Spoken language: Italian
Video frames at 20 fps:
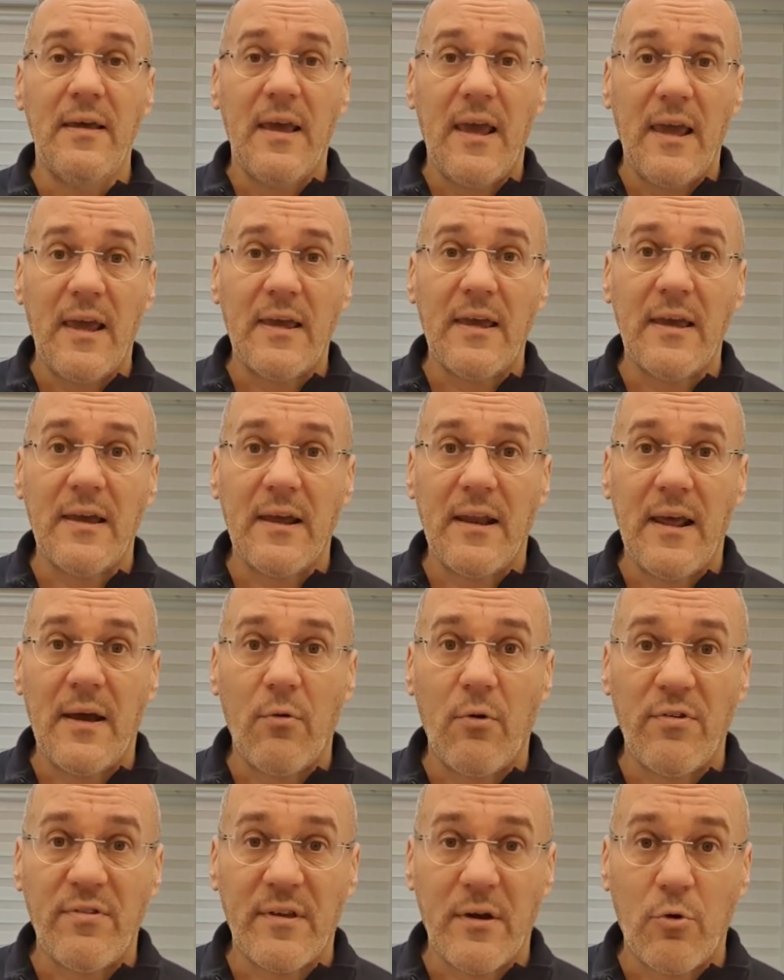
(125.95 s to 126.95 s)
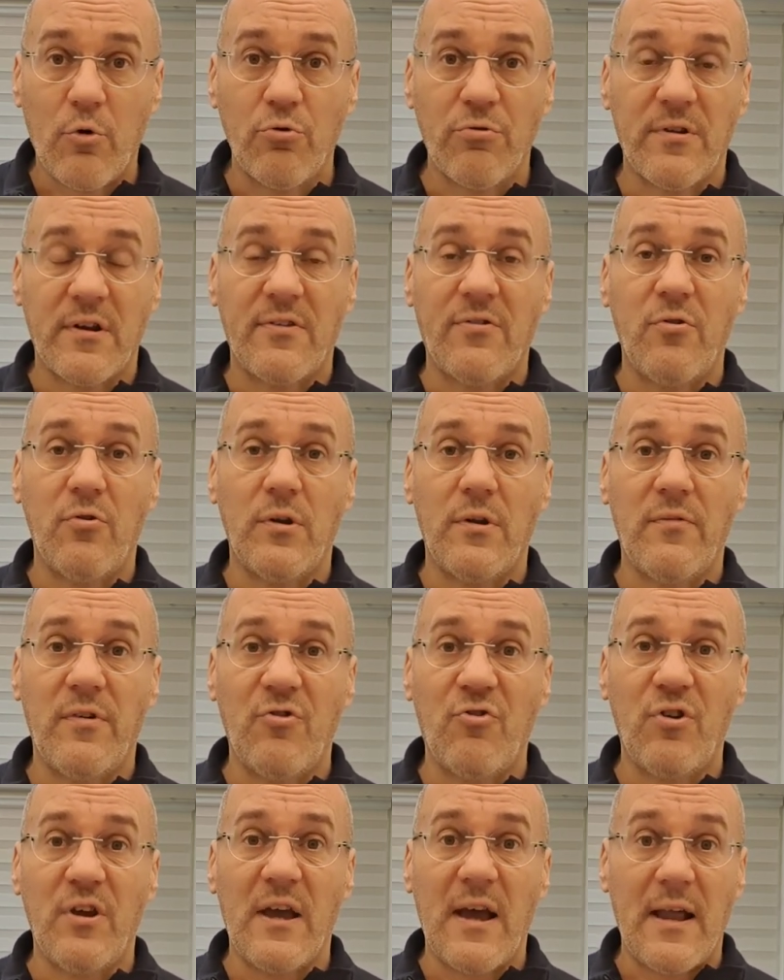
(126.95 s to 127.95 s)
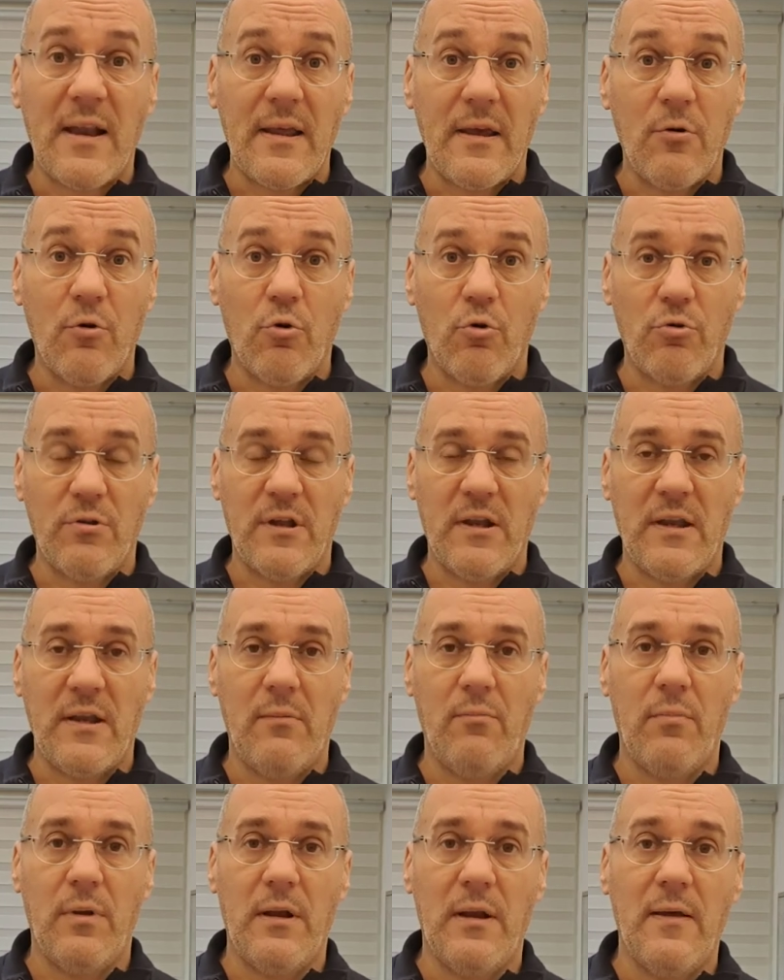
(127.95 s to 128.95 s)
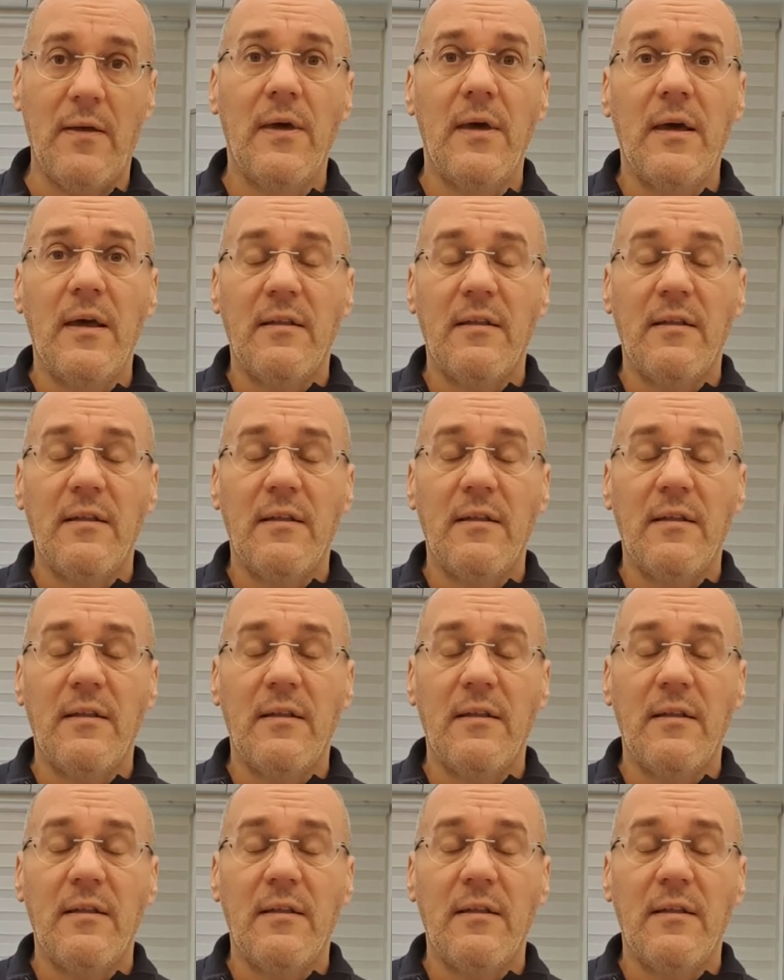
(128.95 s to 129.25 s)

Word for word: e che crea questa contrazione vescicale incontenibile.